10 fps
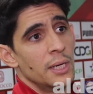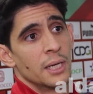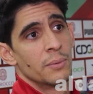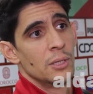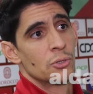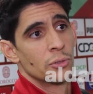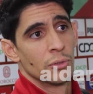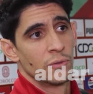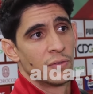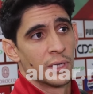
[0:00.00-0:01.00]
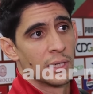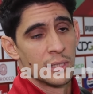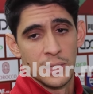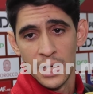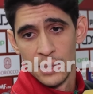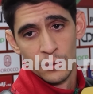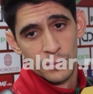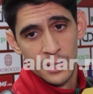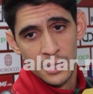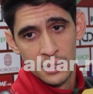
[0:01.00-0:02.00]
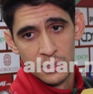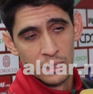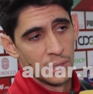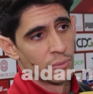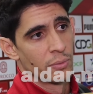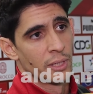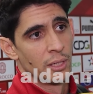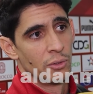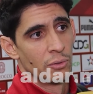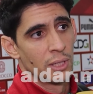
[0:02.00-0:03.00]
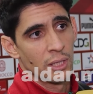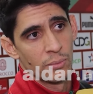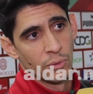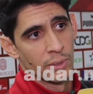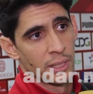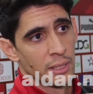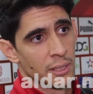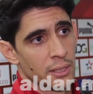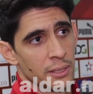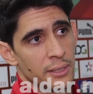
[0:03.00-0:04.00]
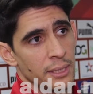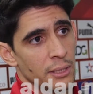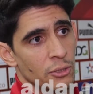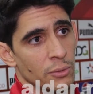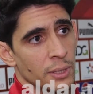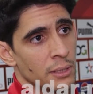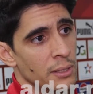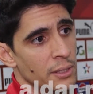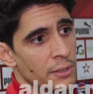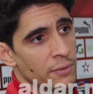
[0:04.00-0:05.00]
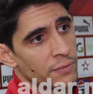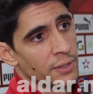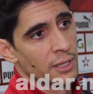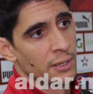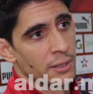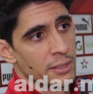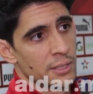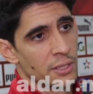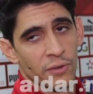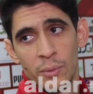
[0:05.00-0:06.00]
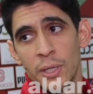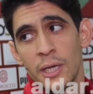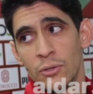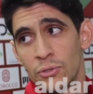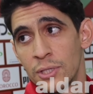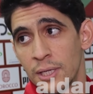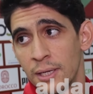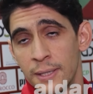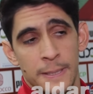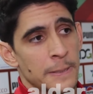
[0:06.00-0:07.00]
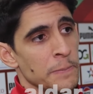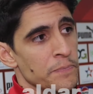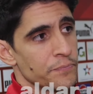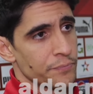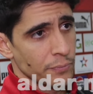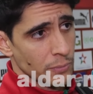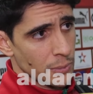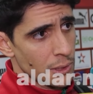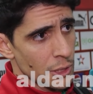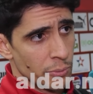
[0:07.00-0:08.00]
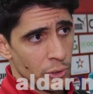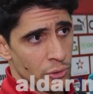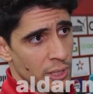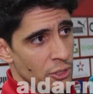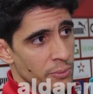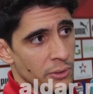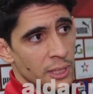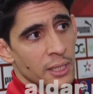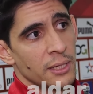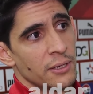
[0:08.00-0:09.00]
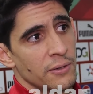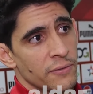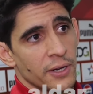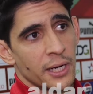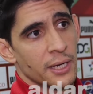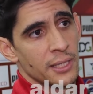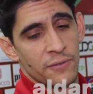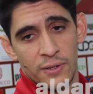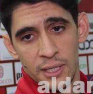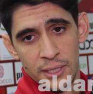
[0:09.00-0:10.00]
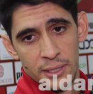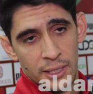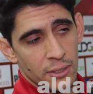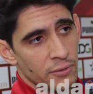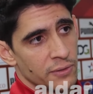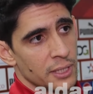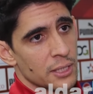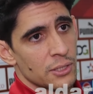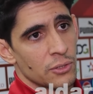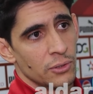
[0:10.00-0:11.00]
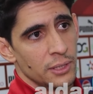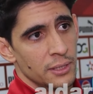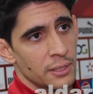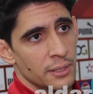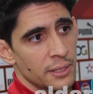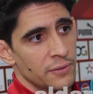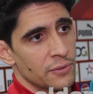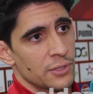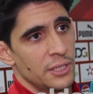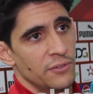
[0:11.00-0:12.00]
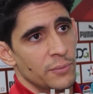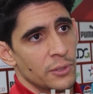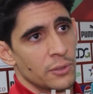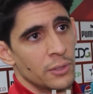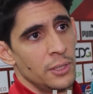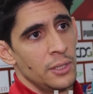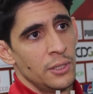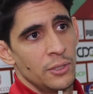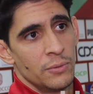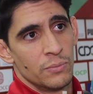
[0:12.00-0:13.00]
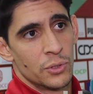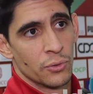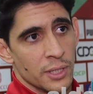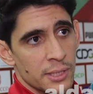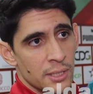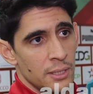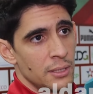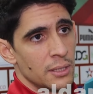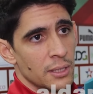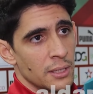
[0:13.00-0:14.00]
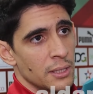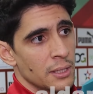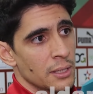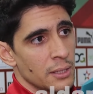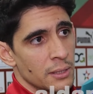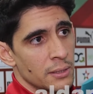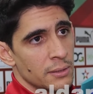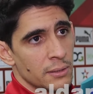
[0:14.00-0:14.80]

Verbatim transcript: اللاعبين الجدد فتاقلموا مزيان شتي المباراه الاولى المباراه ديال اليوم فسي فغي ما كانوش آه، بيوت اليوم ولكن الفريق غادي في لا لين ديالو فسوليد ديفونسيفمون متوازن آه،